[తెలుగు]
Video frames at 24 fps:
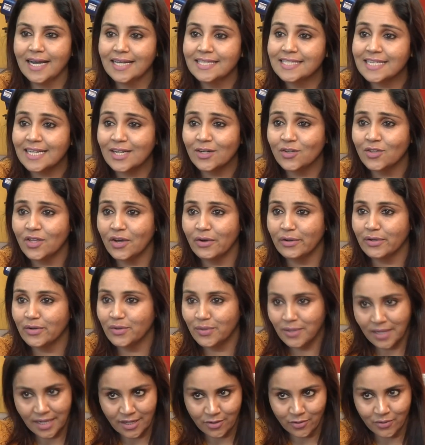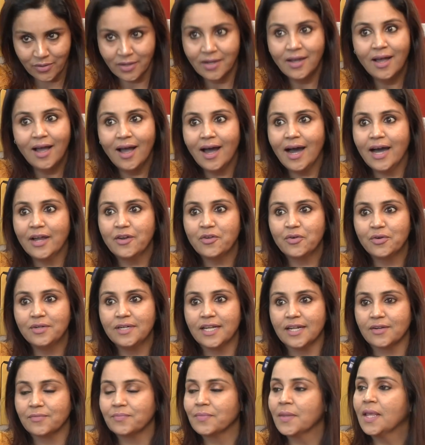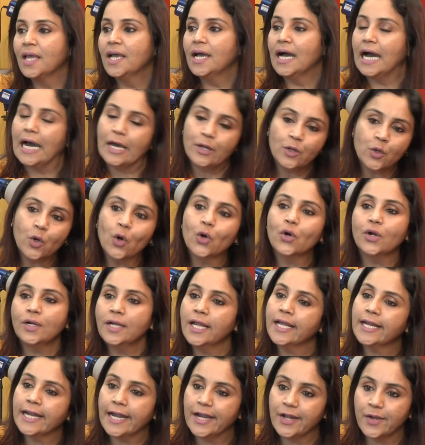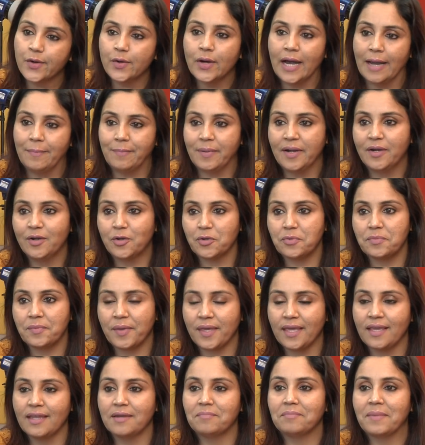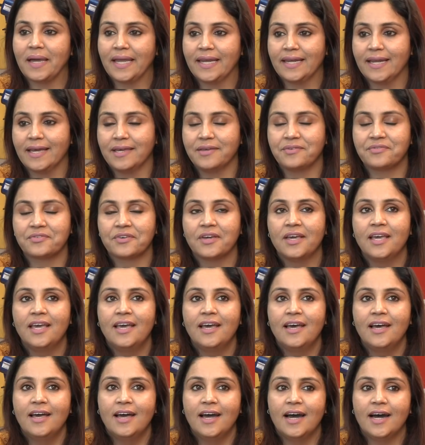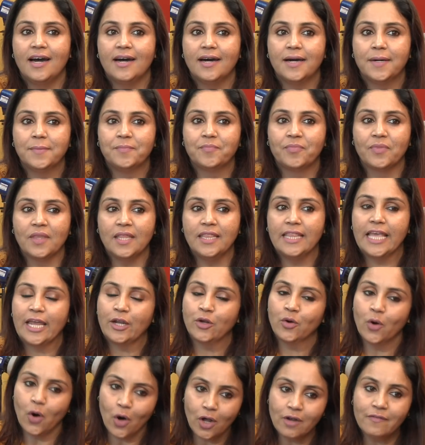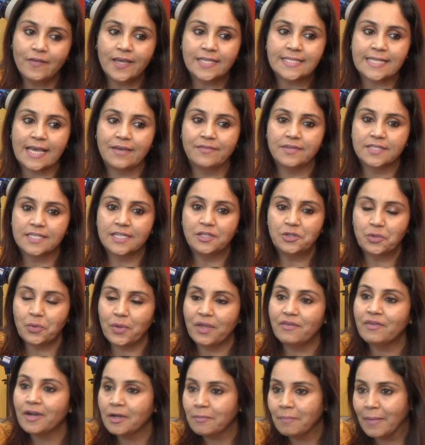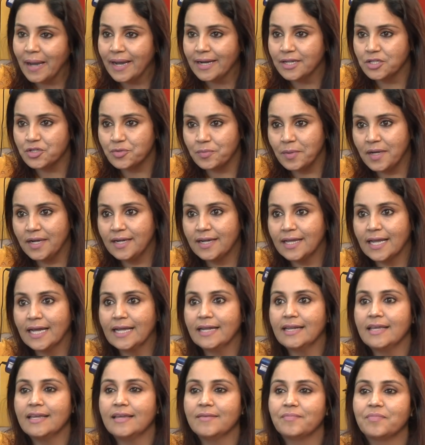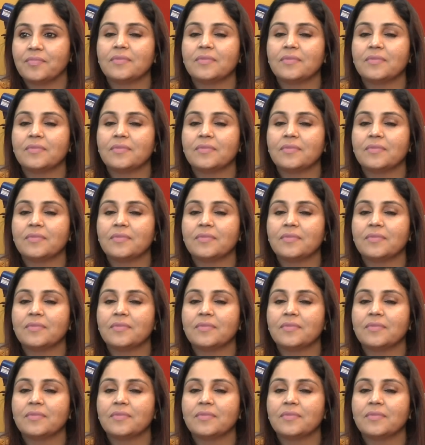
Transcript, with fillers: డాన్సర్ అవుదాం అనుకున్నారు అనుకుంటారు అనుకోకుండా రేడియో హ్యాపెన్ టు మీ ఇన్ మై లైఫ్ Um, నేను ఆల్వేస్ ఐ వాజ్ ఇన్ టు ఈవెంట్ మేనేజ్మెంట్ కానీ